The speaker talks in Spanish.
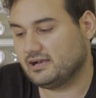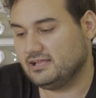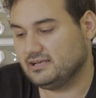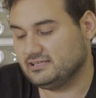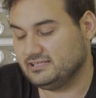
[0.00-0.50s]

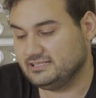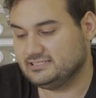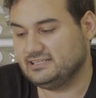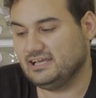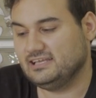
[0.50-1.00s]
real que tiene
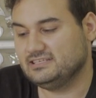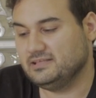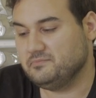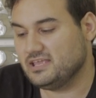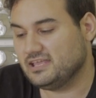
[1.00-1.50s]
esta es
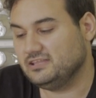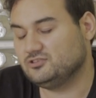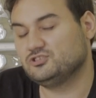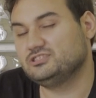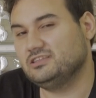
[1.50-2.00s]
de
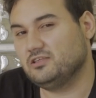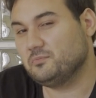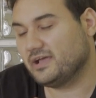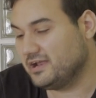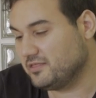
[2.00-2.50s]
1582
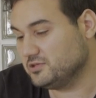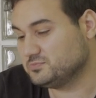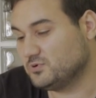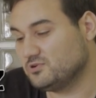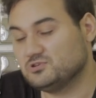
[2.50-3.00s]
MHz
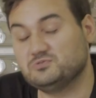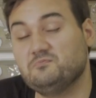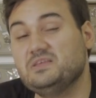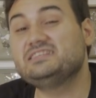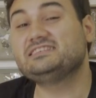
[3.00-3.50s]
por los
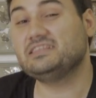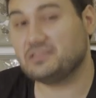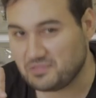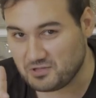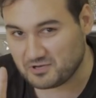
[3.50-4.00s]

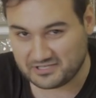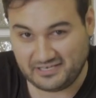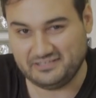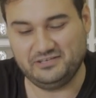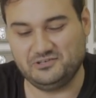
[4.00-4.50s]
1075 que
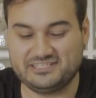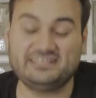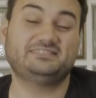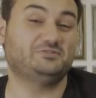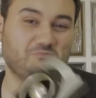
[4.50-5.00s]
tenía la anterior. Es
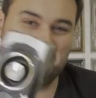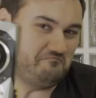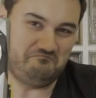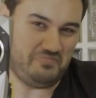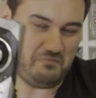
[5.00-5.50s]
que es un
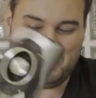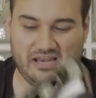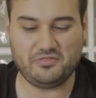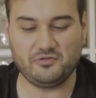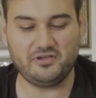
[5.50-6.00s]

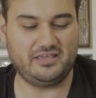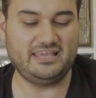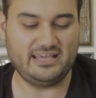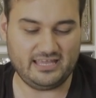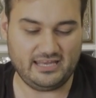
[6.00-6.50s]
pepinazo
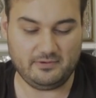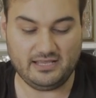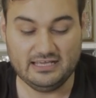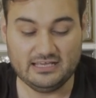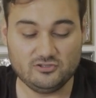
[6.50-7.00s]

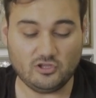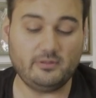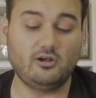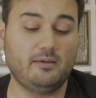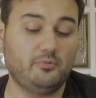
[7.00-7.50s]
increíble.
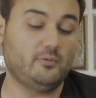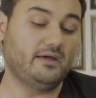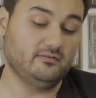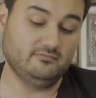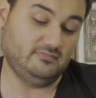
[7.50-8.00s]
Todavía no la he
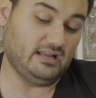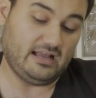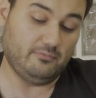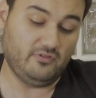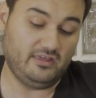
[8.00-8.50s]
probado, la
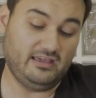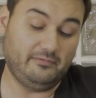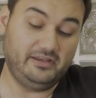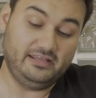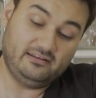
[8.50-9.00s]
acabo de
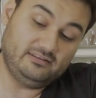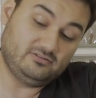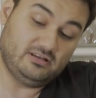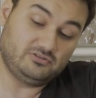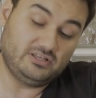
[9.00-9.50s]
abrir y
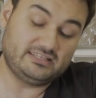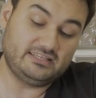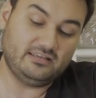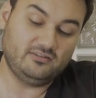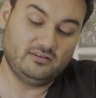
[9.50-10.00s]
os la estoy
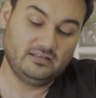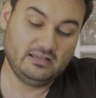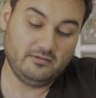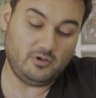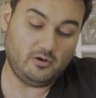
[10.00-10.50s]
enseñando,
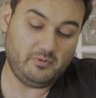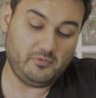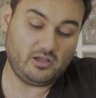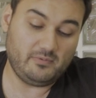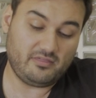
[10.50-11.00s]
pero lo
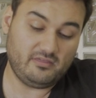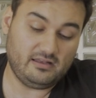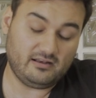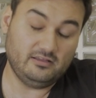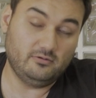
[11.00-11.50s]
primero que voy a
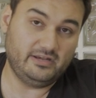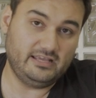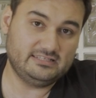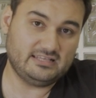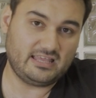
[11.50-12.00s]
hacer, y lo
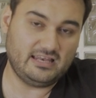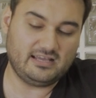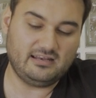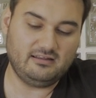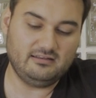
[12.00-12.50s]
veréis aquí en el
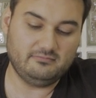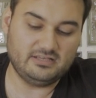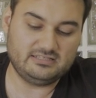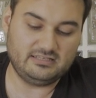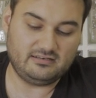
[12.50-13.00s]
canal, va
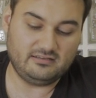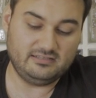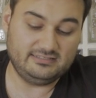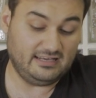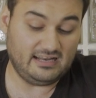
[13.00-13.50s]
a ser
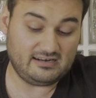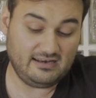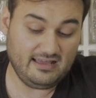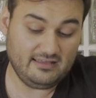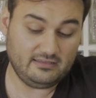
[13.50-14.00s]

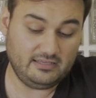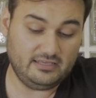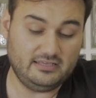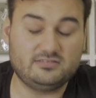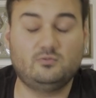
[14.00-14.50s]
instalarla
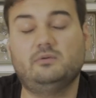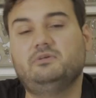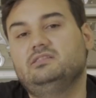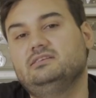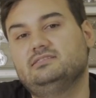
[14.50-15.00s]
y
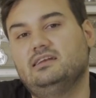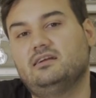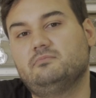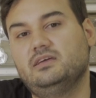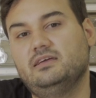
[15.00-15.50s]
seguramente
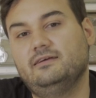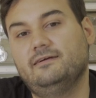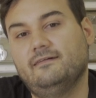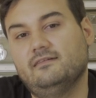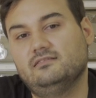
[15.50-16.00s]
instalarme
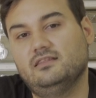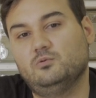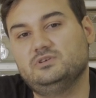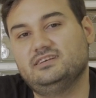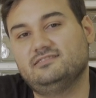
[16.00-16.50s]
The
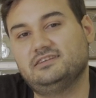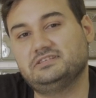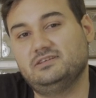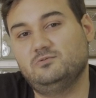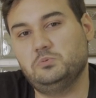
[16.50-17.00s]
Witcher
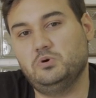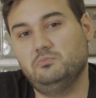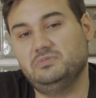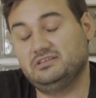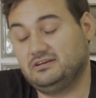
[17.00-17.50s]
3 de nuevo,
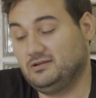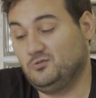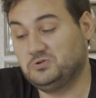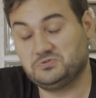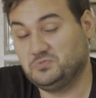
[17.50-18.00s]
meterle
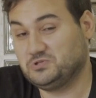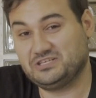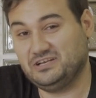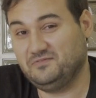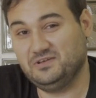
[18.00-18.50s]
algunos mods
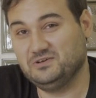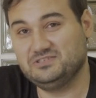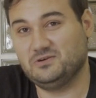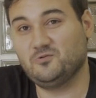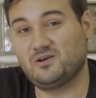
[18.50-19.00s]

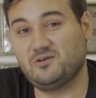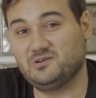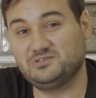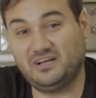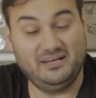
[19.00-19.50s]
gráficos y jugarlo a
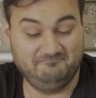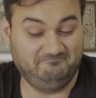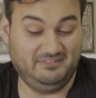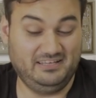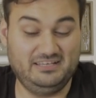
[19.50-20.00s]
4K.
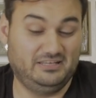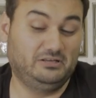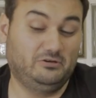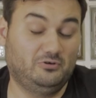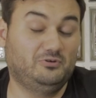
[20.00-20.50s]

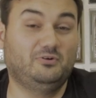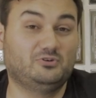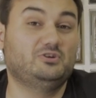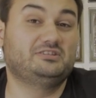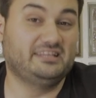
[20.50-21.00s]
Y
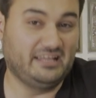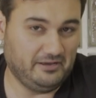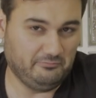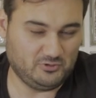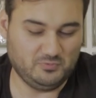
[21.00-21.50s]
os lo enseño
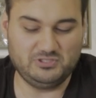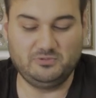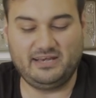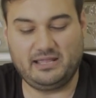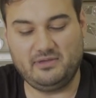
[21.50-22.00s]
por supuesto,
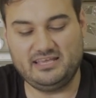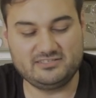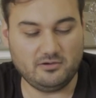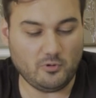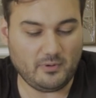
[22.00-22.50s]
para que veáis
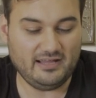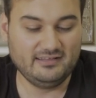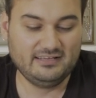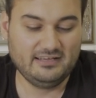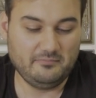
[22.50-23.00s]
cómo va,
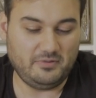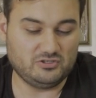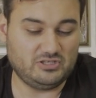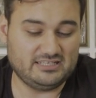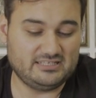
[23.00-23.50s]
pero
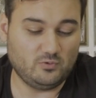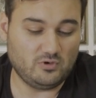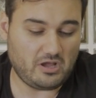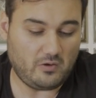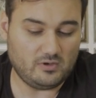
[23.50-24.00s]
estoy casi
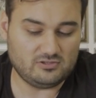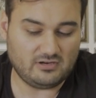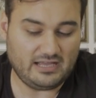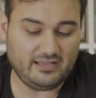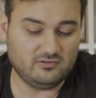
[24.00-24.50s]
seguro que en
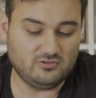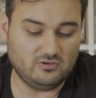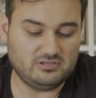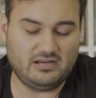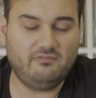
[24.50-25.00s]
4K y con todos
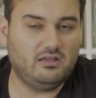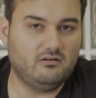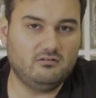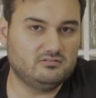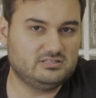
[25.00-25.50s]
los
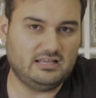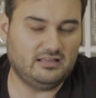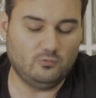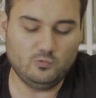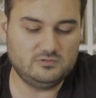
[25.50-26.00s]
gráficos
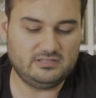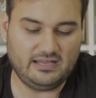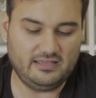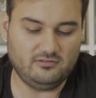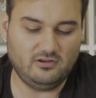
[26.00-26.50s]
a
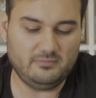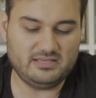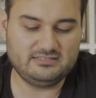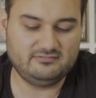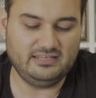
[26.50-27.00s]
ultra y todo lo
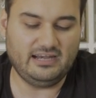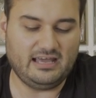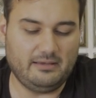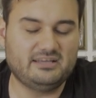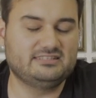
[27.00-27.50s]
demás,
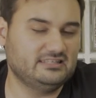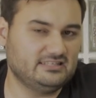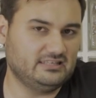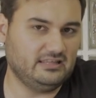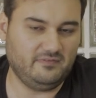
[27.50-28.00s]
tirará a más de
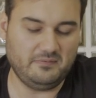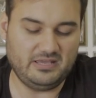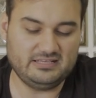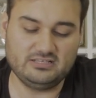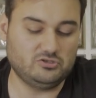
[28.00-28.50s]
60
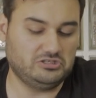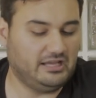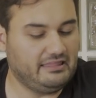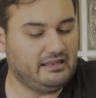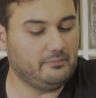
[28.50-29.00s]
FPS o se
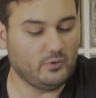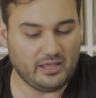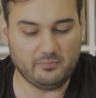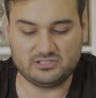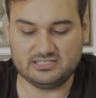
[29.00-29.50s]
quedará por
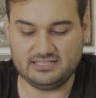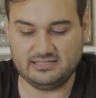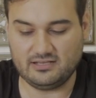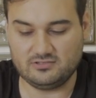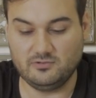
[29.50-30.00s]
ahí por
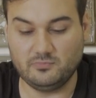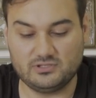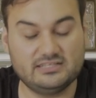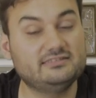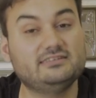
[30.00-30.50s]
60, que es lo
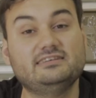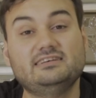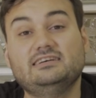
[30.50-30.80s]
importante.